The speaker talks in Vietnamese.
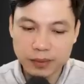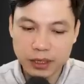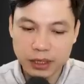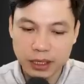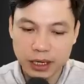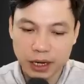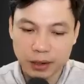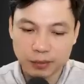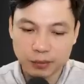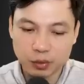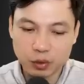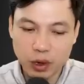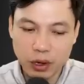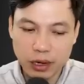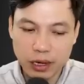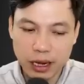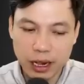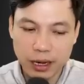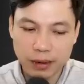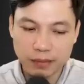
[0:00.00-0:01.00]
Thứ này
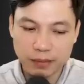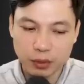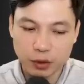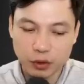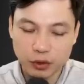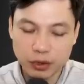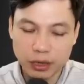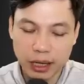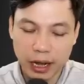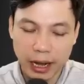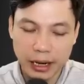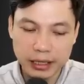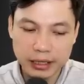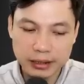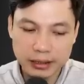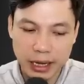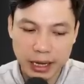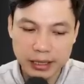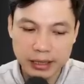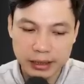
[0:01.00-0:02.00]
cũng chẳng khác gì
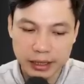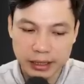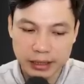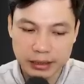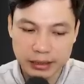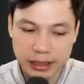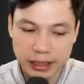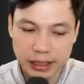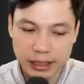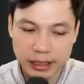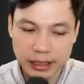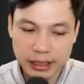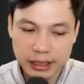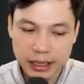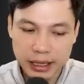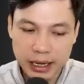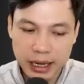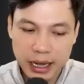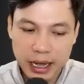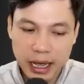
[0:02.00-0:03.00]
pháo mà người ta hay
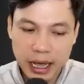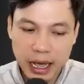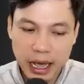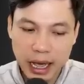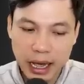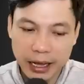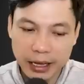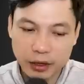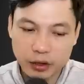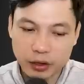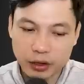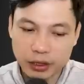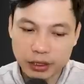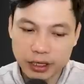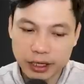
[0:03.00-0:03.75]
làm là mấy.